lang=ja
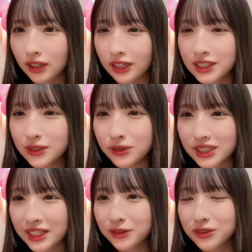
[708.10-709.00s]
足を
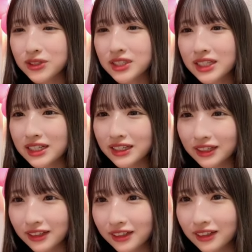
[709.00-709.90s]
ぜひ写したい
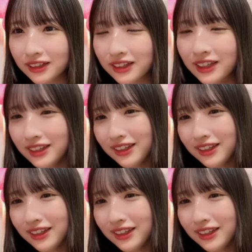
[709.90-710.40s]
え